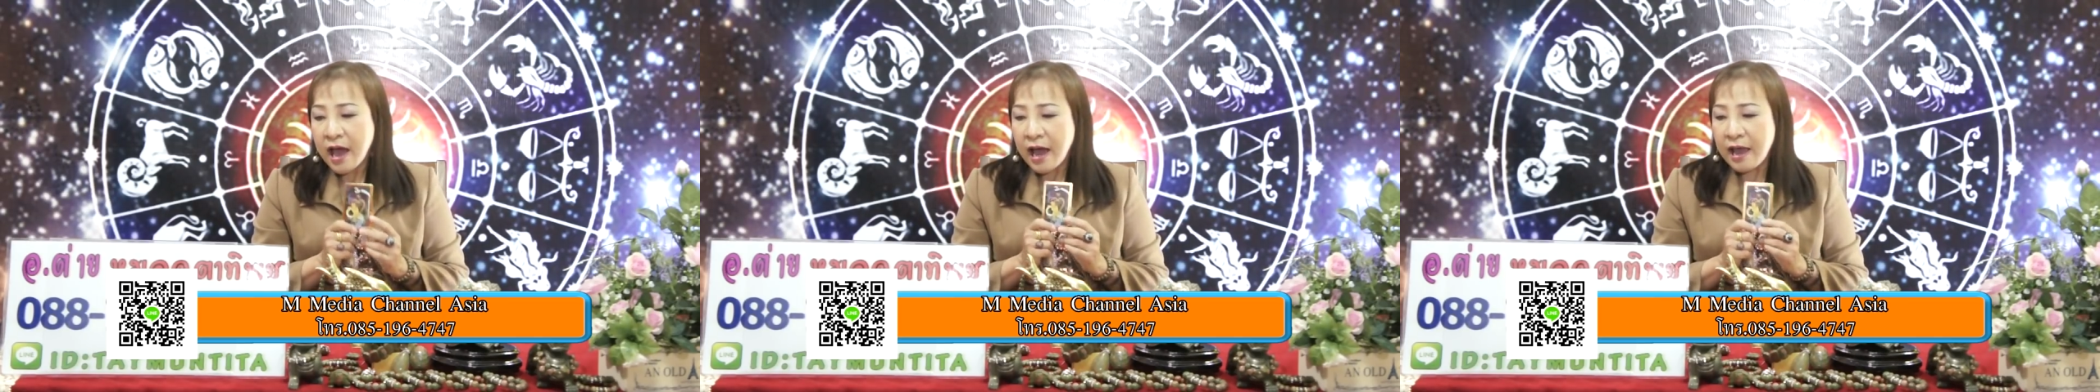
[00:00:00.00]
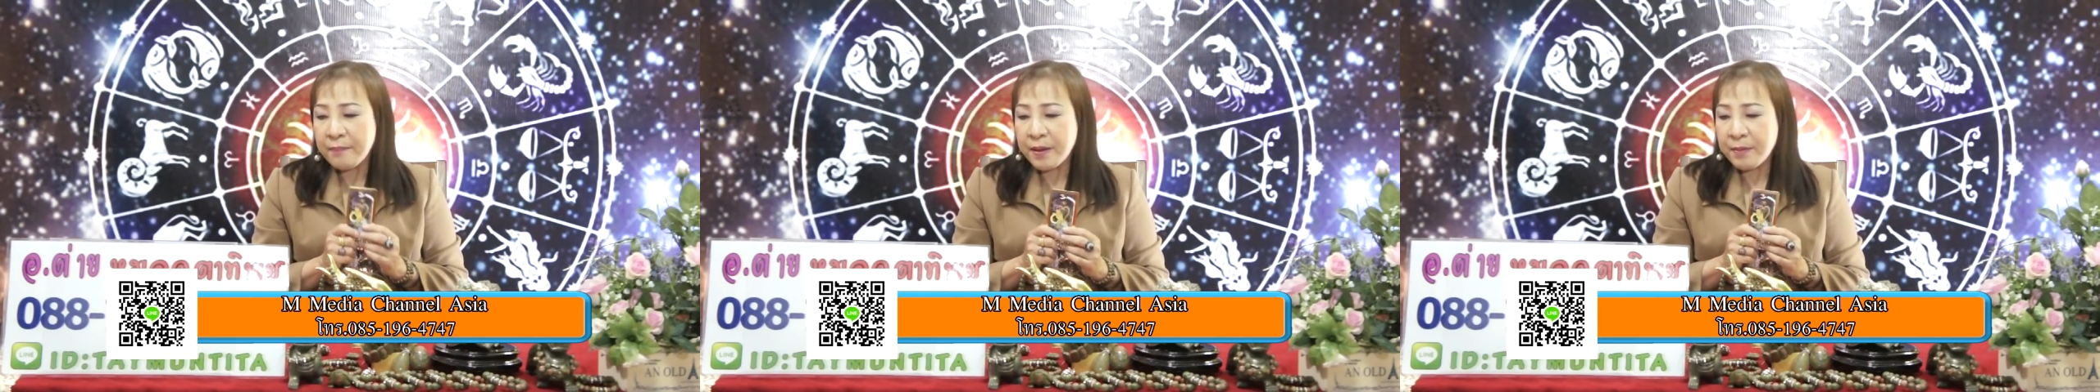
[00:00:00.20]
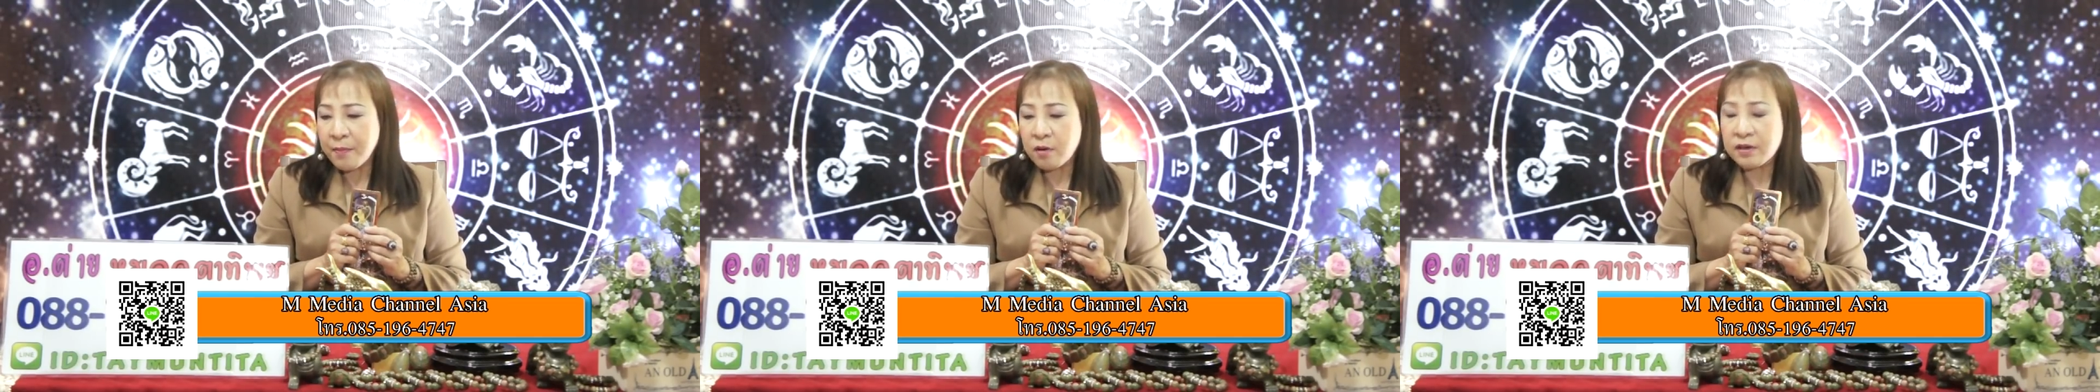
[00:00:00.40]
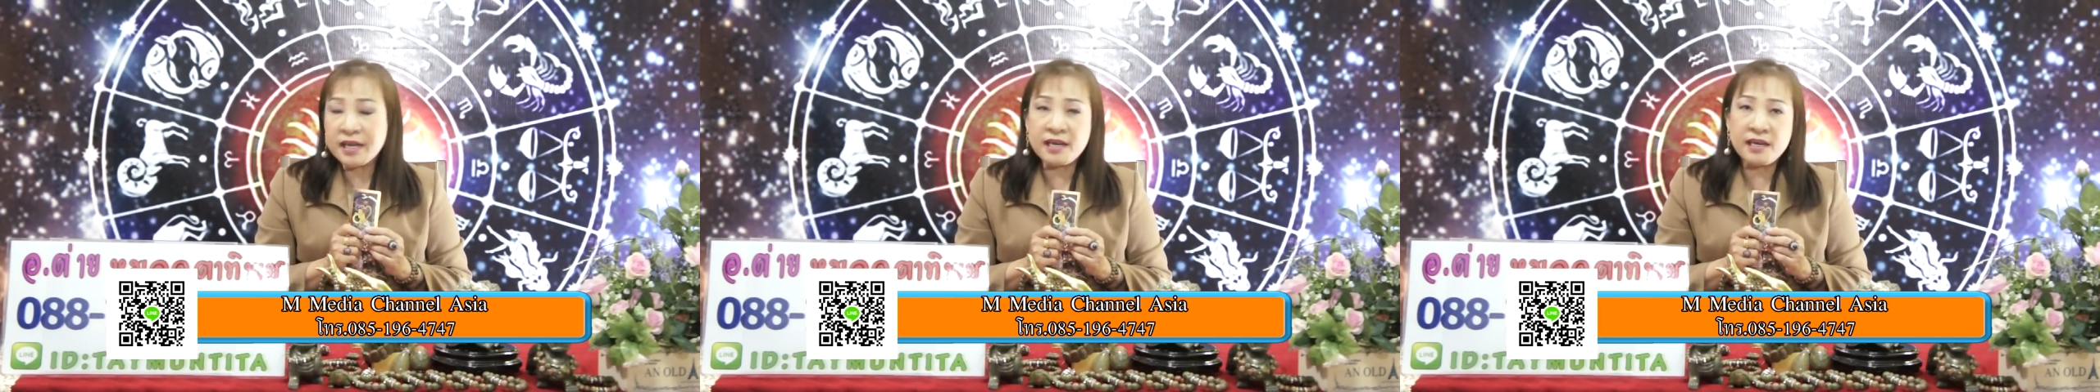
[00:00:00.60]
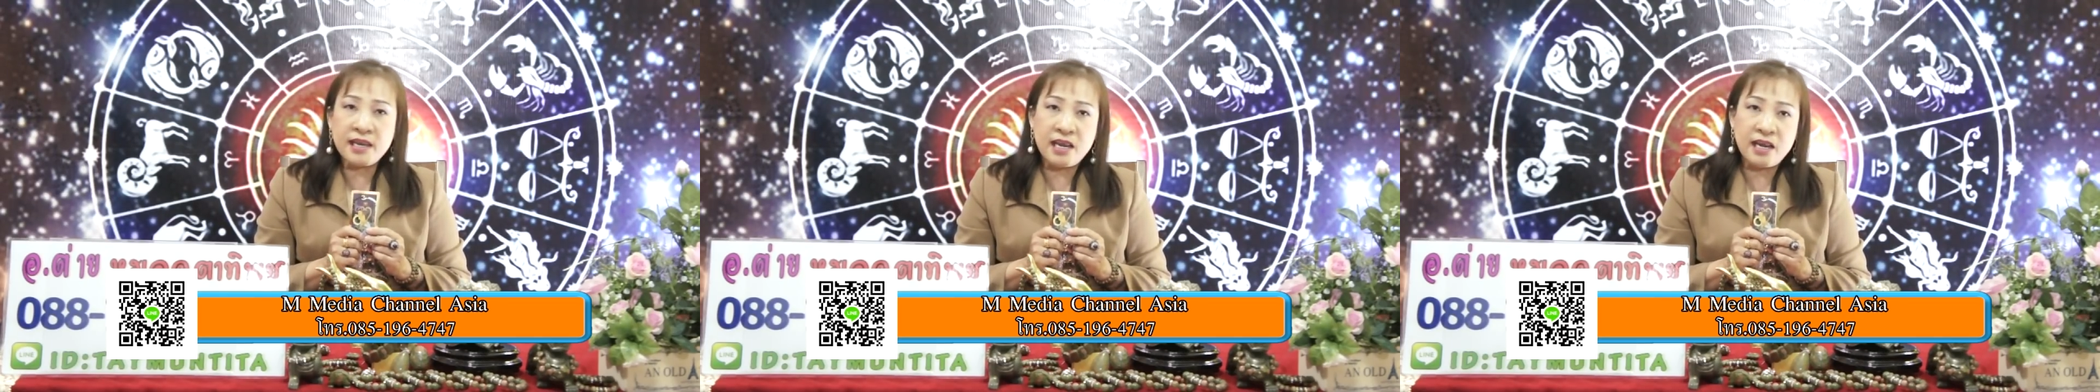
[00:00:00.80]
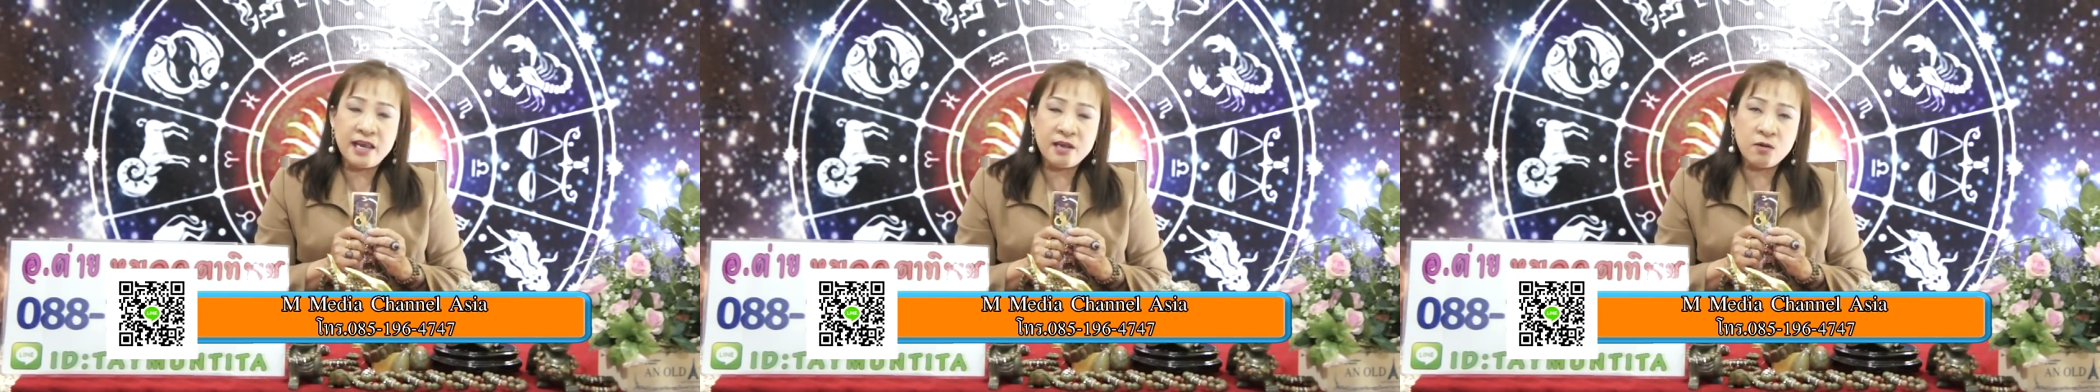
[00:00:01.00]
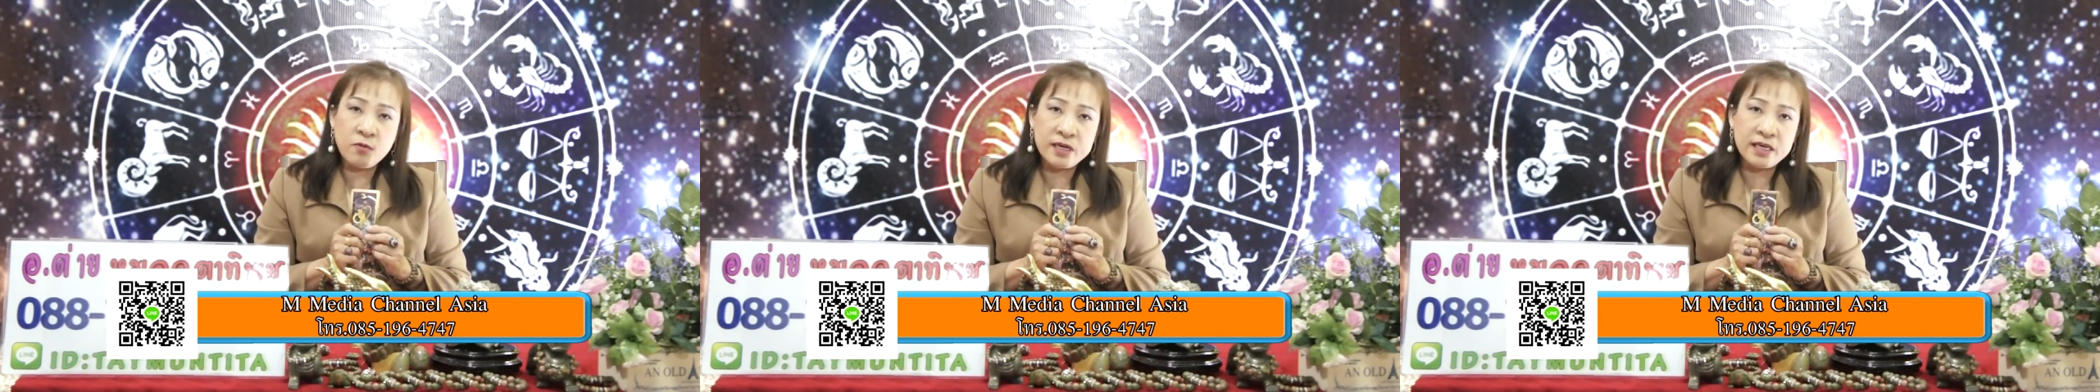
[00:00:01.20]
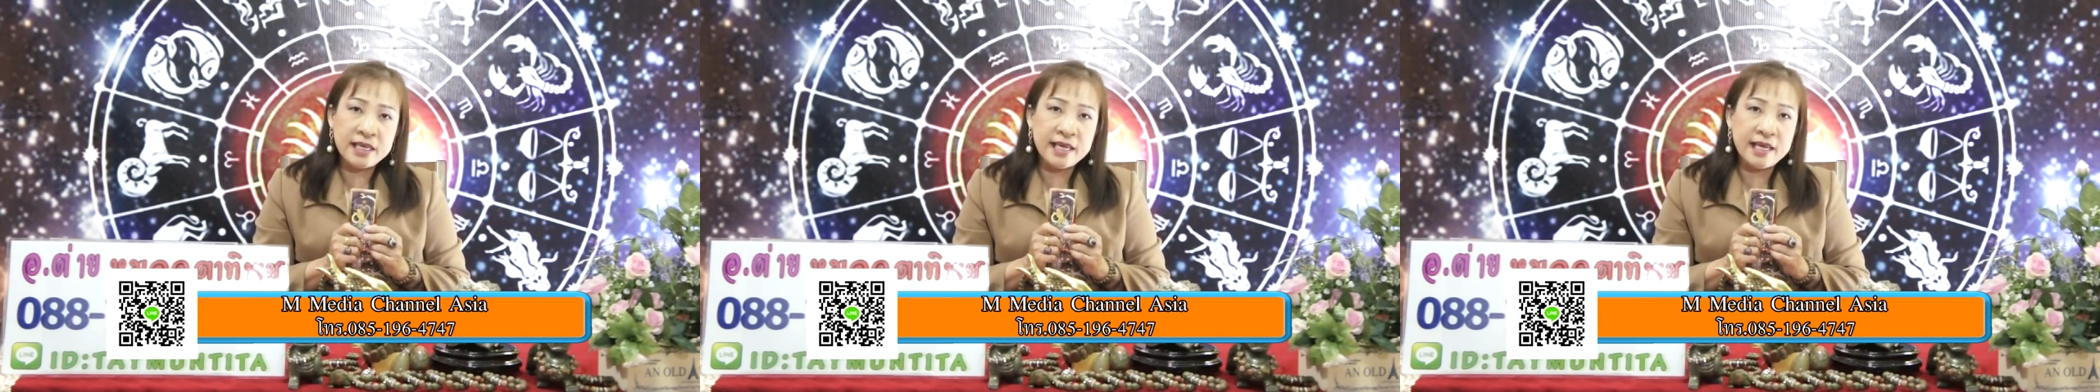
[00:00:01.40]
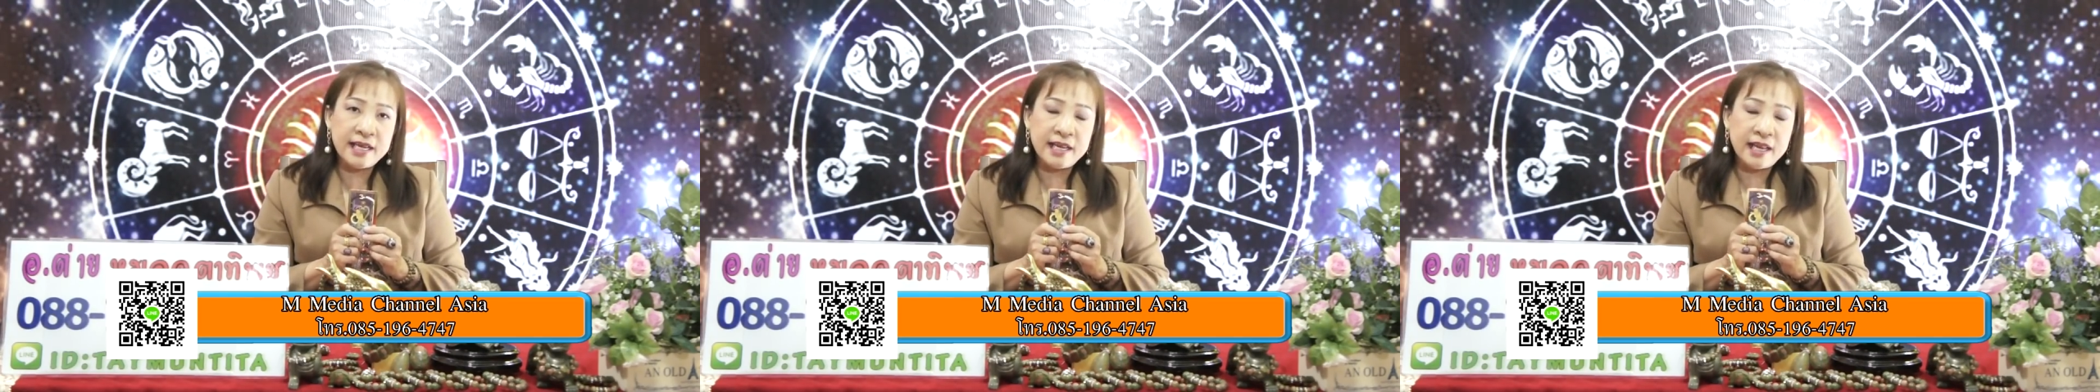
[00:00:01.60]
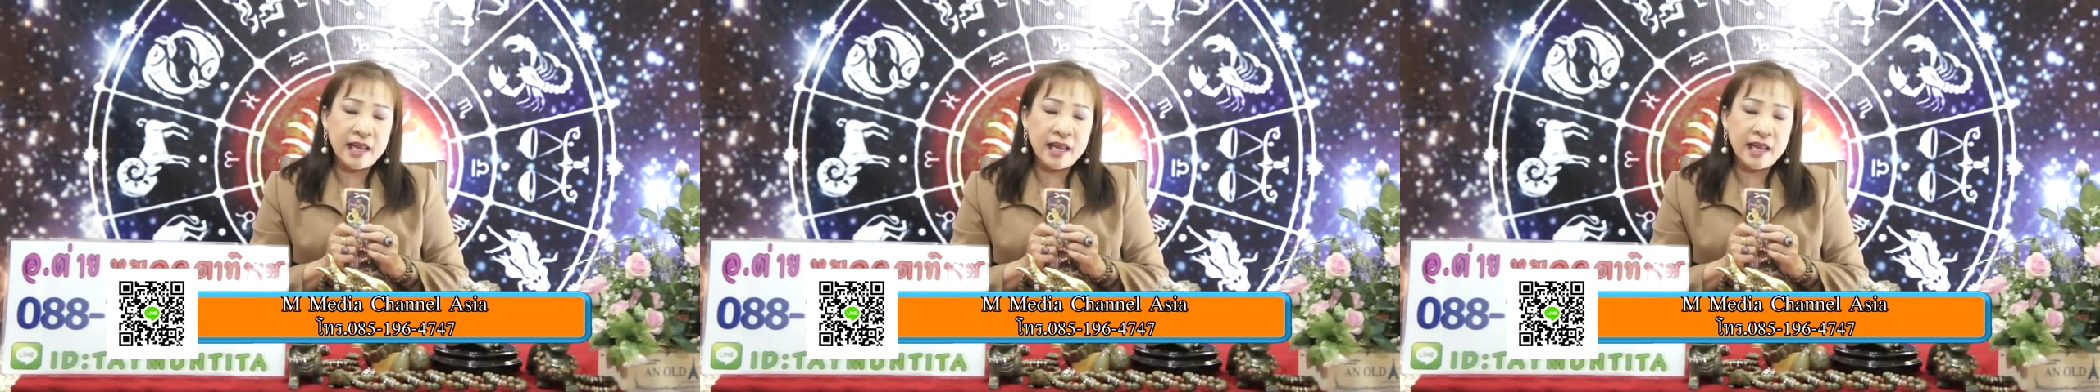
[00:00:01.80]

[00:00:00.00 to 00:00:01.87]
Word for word: ให้ไปมองเด่นๆเลยงวดนี้